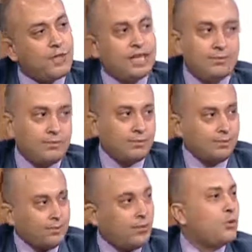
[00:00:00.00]
فانا
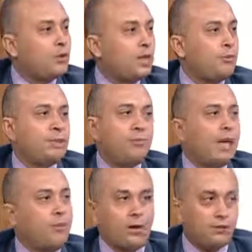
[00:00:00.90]
فولود او
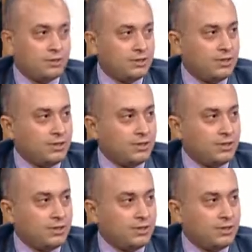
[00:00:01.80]
بتبعها وخلاص